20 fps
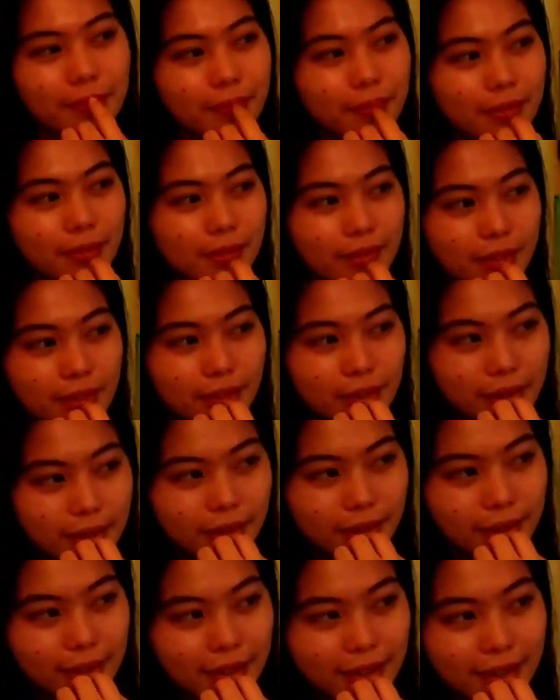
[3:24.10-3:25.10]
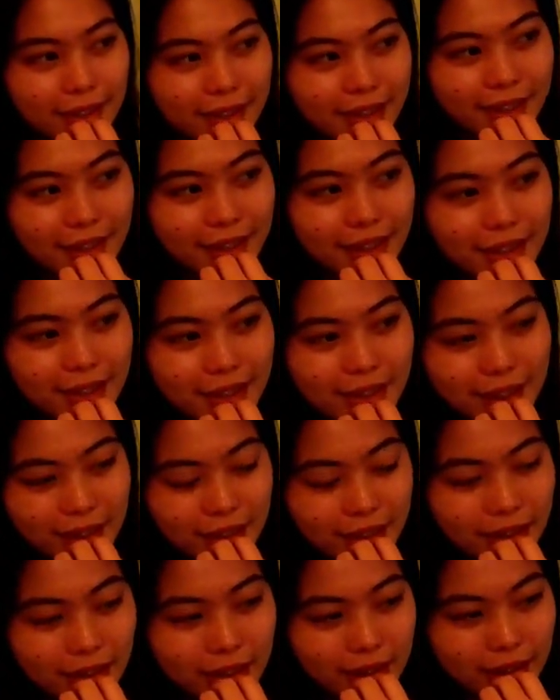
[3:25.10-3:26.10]
Anong oras po kayo nag o,
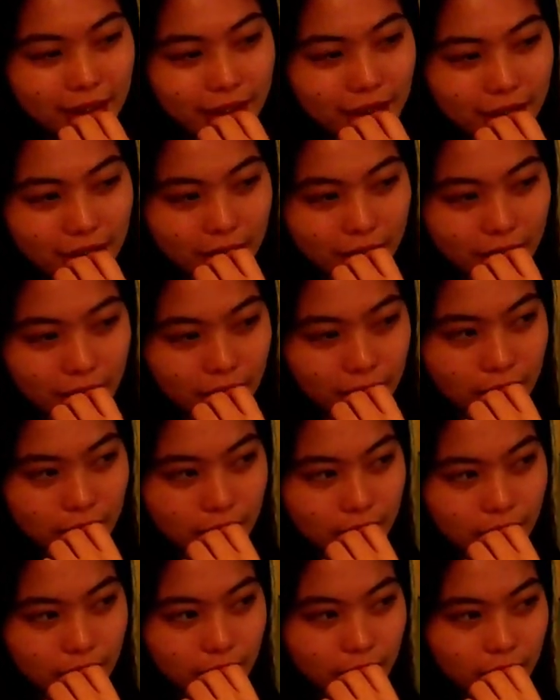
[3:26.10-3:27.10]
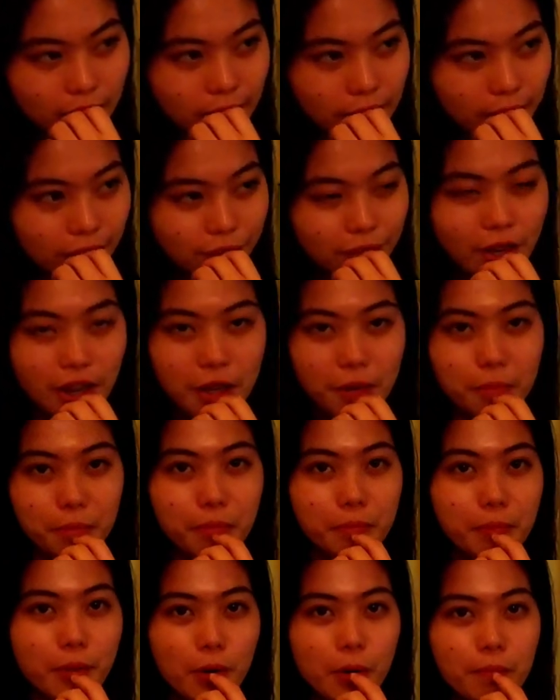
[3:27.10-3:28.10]
nagbubukas sa umaga? 5
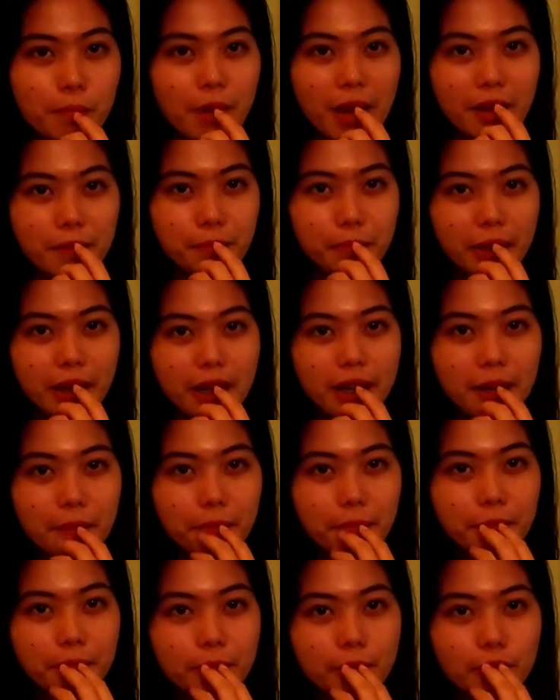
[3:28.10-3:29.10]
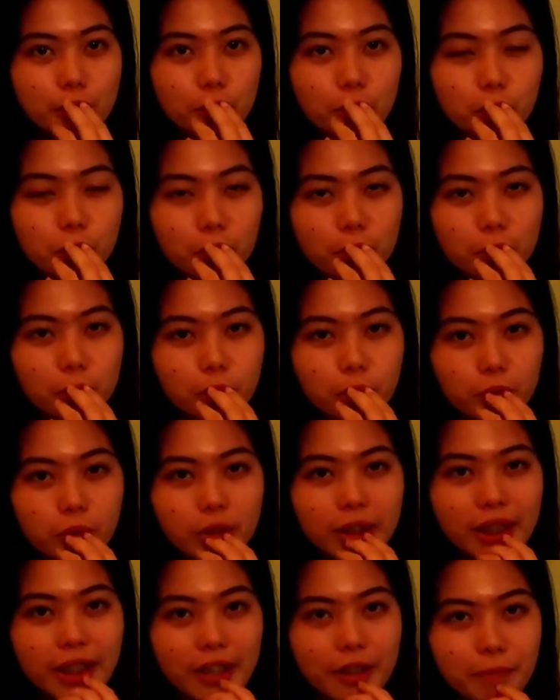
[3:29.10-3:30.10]
po. 5 p.m. to
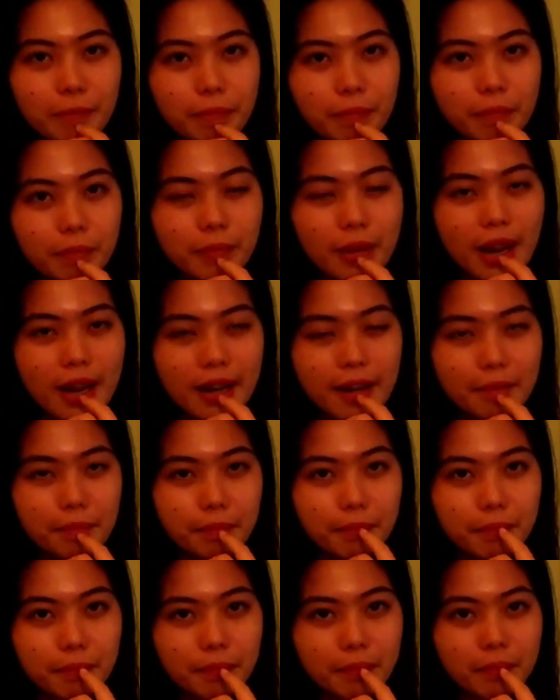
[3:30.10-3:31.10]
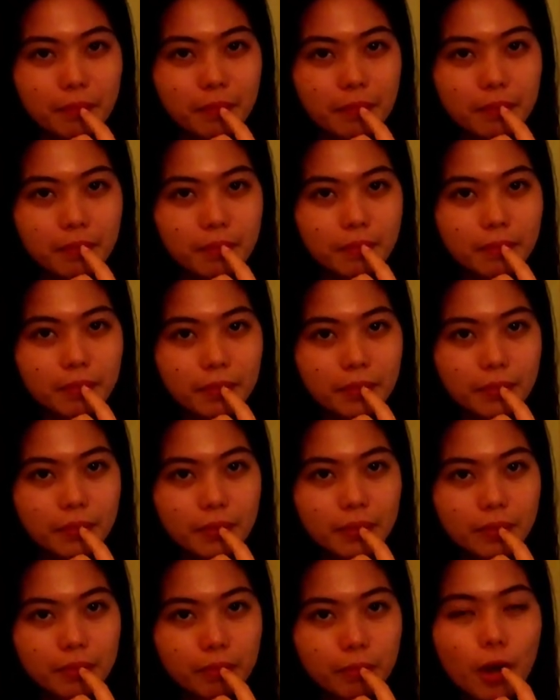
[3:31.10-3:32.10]
Hindi. 2 a.m.
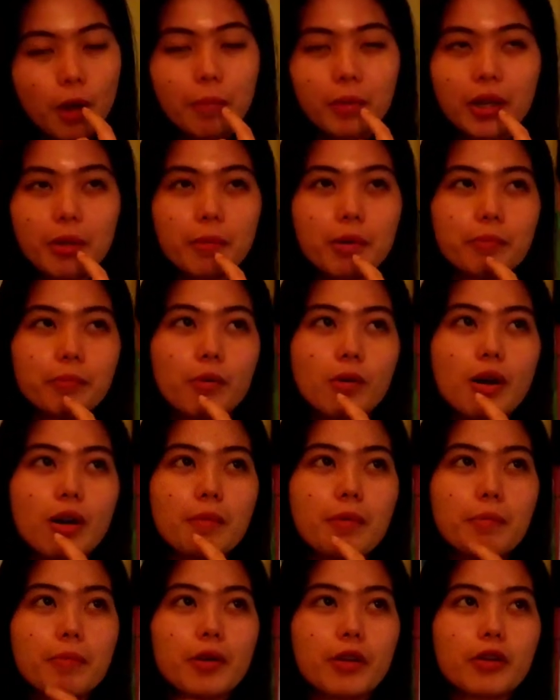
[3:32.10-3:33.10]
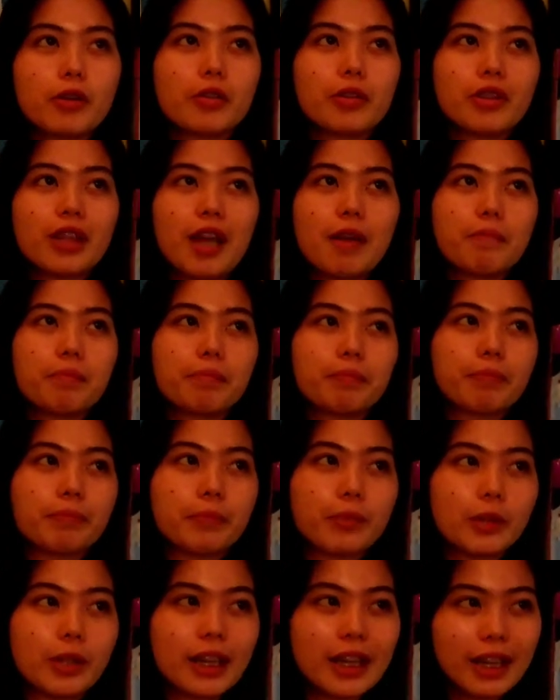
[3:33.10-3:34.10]
Okay naman Uli. po kami, pero yung time
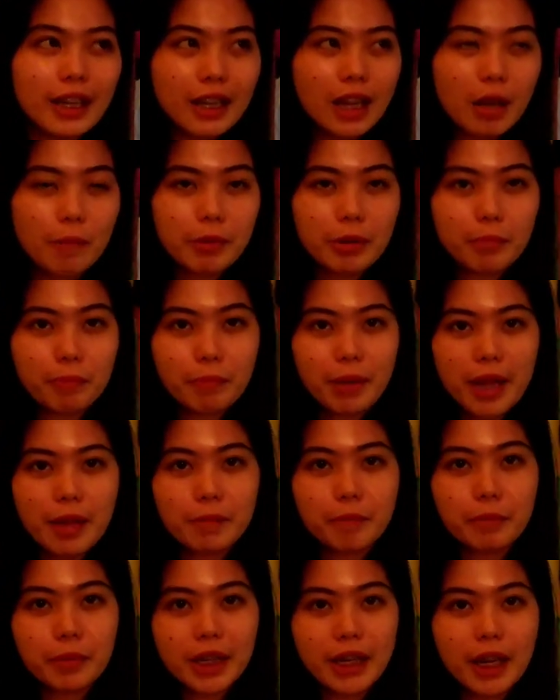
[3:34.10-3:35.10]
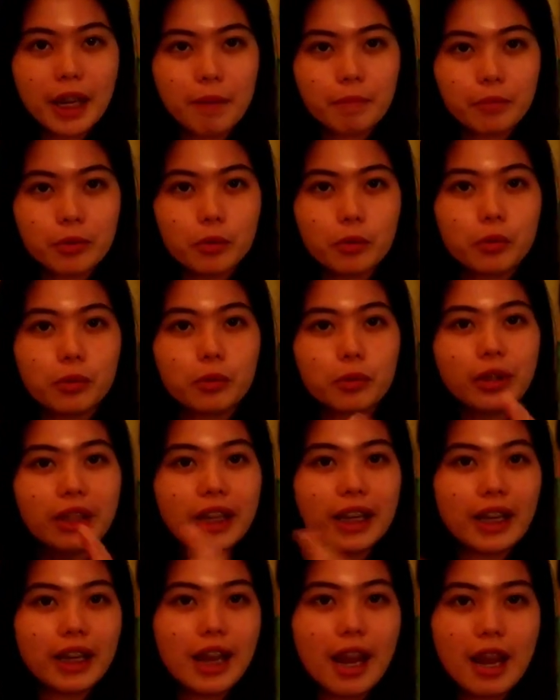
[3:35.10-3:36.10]
po talaga namin, 5 p.m. to
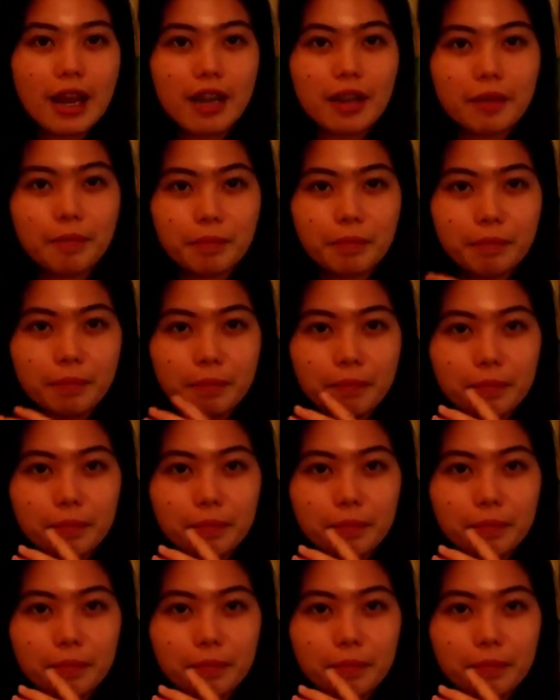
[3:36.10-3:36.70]
3 a.m.